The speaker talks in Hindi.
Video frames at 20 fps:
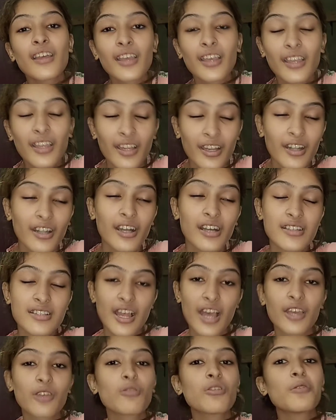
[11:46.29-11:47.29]
कि गिर ना
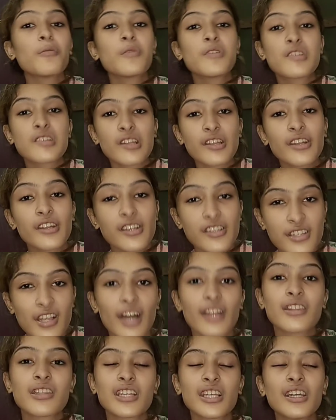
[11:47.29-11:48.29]
जाए क्योंकि बिजली गिर
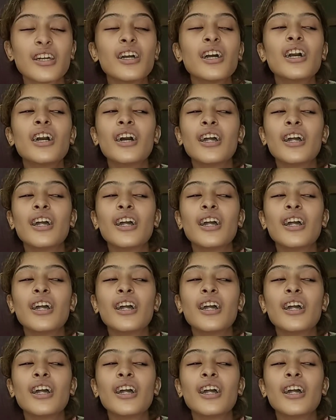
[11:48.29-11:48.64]
जाती है